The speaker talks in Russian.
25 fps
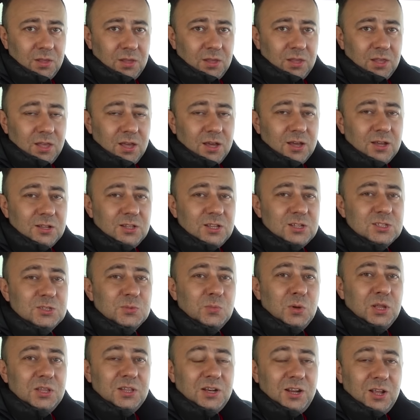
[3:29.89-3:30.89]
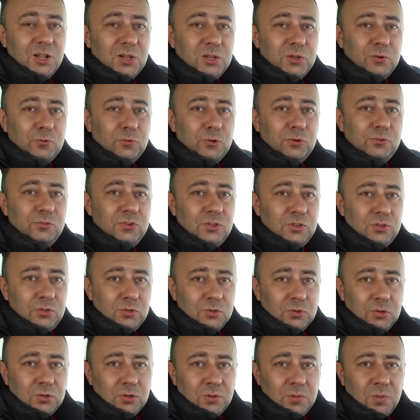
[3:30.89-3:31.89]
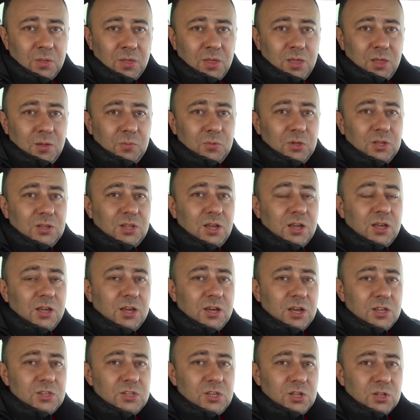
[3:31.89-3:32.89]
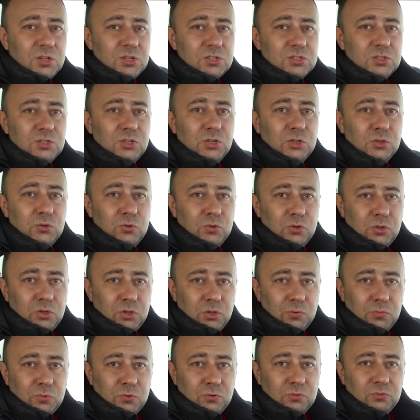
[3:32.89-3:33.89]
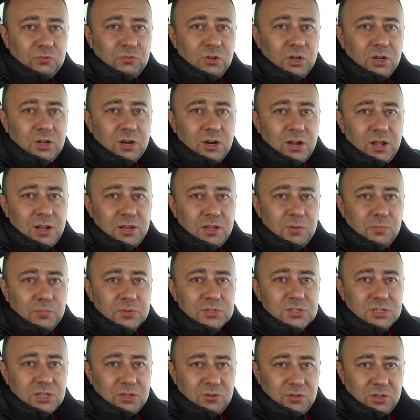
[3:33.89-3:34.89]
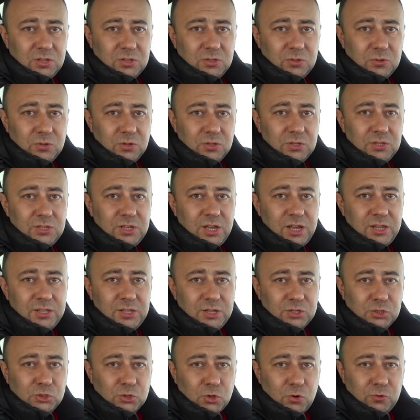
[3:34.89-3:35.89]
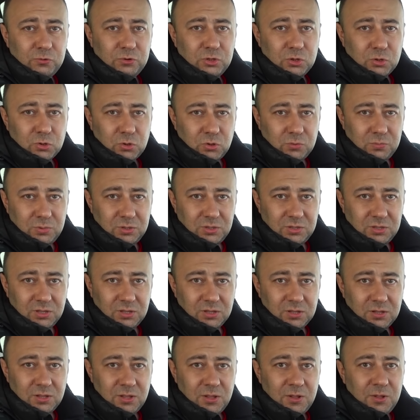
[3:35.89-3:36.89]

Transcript: Я когда смотрел его видео, мне так и хотелось нырнуть к нему в экран и посоветовать. «Дядя, что вы робите?